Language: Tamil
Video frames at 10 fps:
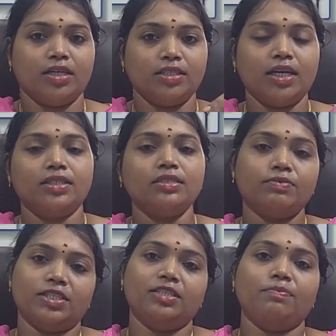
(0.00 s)
சார்ஜஸ்
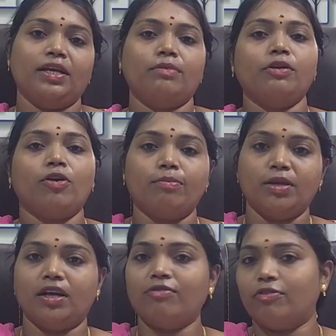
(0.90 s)
விச் இஸ் பேபிள் ஆன்
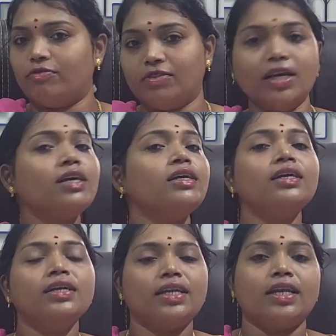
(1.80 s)
பிஹாஃப் ஆஃப் த
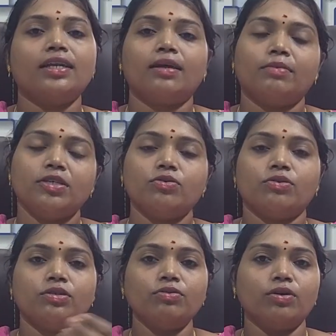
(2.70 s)
டெனண்ட் அப்படின்னு
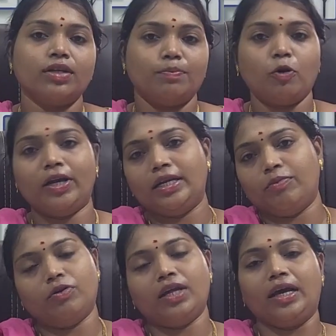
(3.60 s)
சொல்லிட்டு ஒரு பாயிண்ட்டை
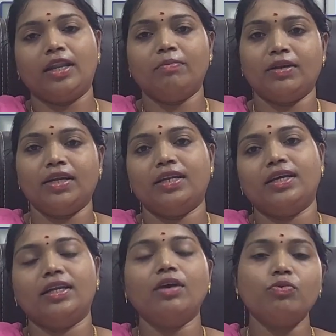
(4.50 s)
போட்டு அக்ரி
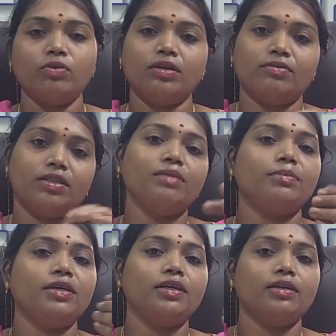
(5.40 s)
பண்ணிக்கிட்டிங்கன்னா உங்கள் வந்து
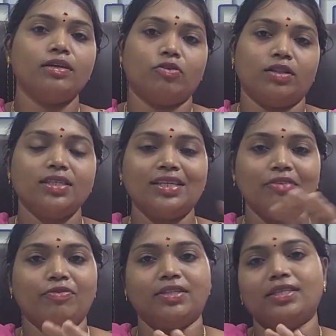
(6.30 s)
பீயிங் ஆன் த
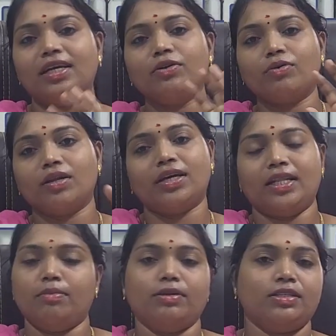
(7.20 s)
சேஃபர் சைடு உங்களுக்கு
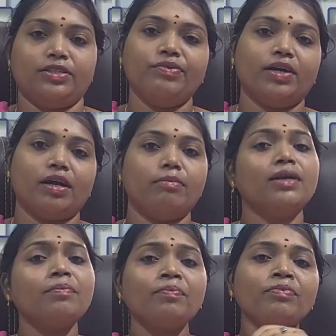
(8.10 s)
எந்த பிரச்சனையும்
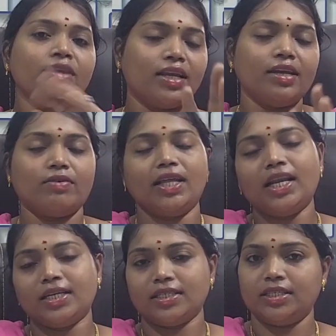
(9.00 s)
வராமல் நீங்கள் வந்து
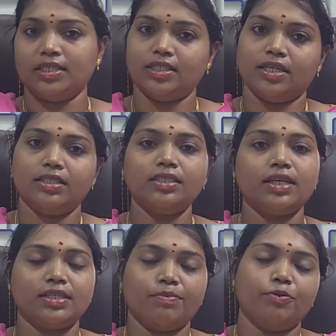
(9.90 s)
எலக்ட்ரிசிட்டி சார்ஜஸ்
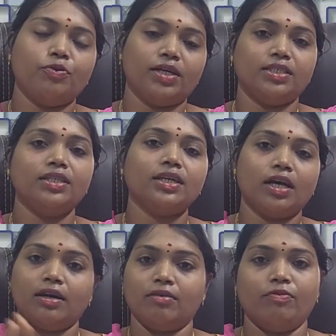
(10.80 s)
ஆஸ் ஏ பியூர் ஏஜென்ட் க
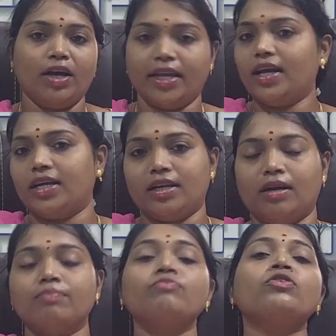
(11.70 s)
வாங்கி
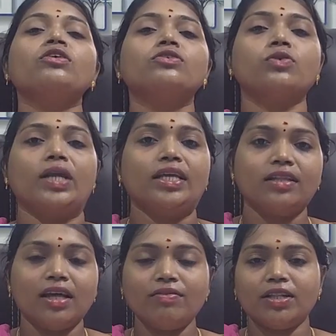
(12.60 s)
கட்டலாம் ஸோ
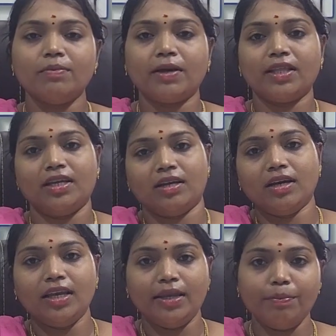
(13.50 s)
இதுதான் வந்து பார்த்திங்கன்னா
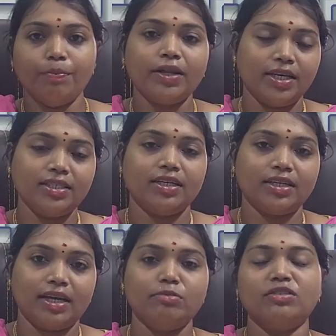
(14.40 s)
இப்போ ரீசெண்ட்
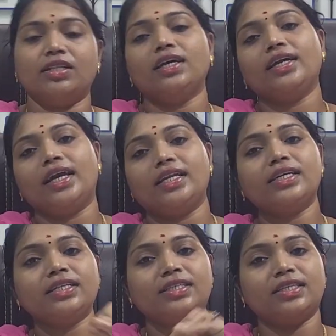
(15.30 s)
டைம்ஸில்
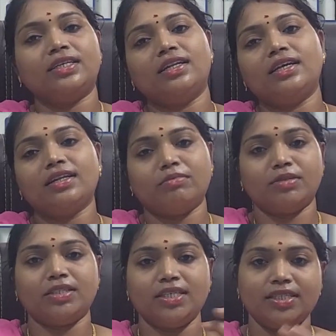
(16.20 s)
எலக்ட்ரிசிட்டியில்
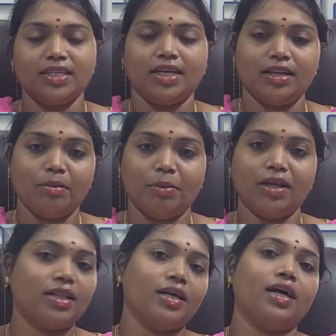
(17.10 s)
நம்ம ஜிஎஸ்டி கலெக்ட்
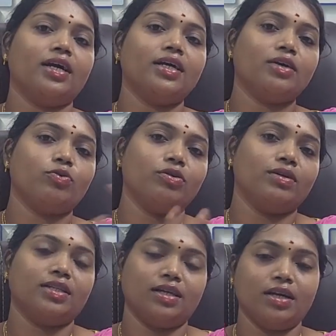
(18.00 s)
பண்ணுறதுக்காக கொண்டு
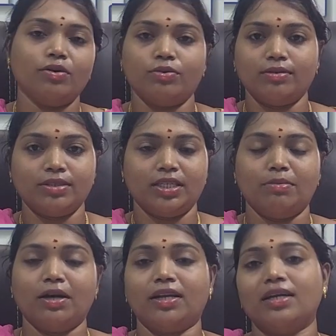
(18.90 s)
வந்திருக்க ஒரு
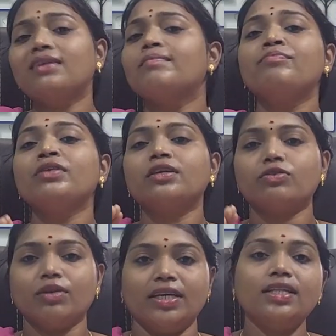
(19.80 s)
விஷயமா இருக்குது
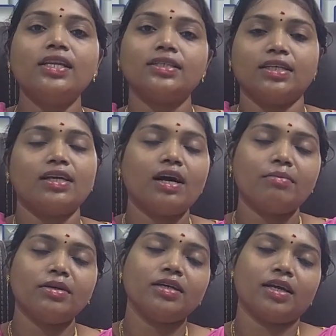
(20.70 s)
ஸோ இதில்
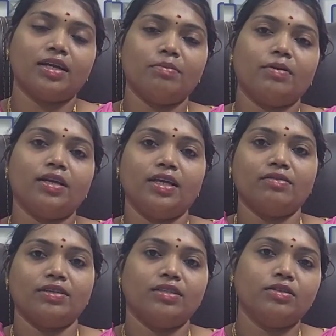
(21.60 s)
சிக்காமல் கண்டிப்பாக
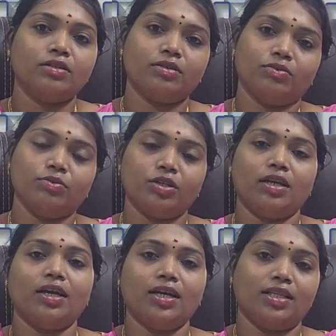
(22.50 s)
நீங்கள் வந்து
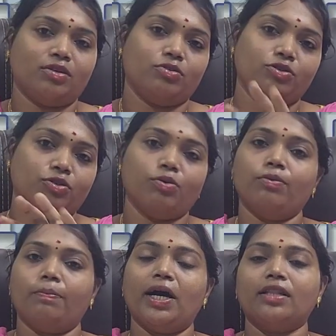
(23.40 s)
உஷாராக இதை கொஞ்சம்
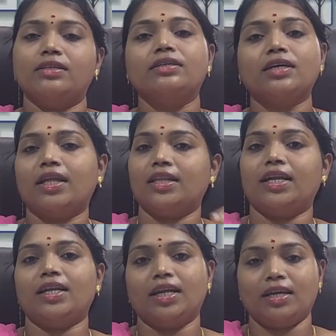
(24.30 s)
பார்த்து அதை
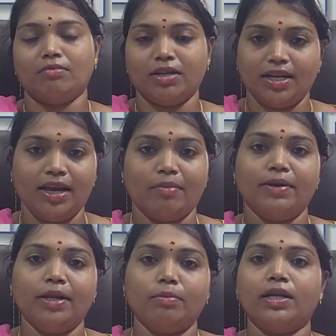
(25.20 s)
ரெண்டல் அக்ரிமெண்ட்லேயே
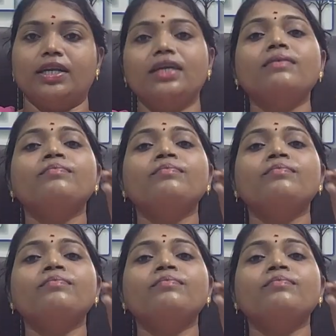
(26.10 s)
அப்டேட் பண்ணி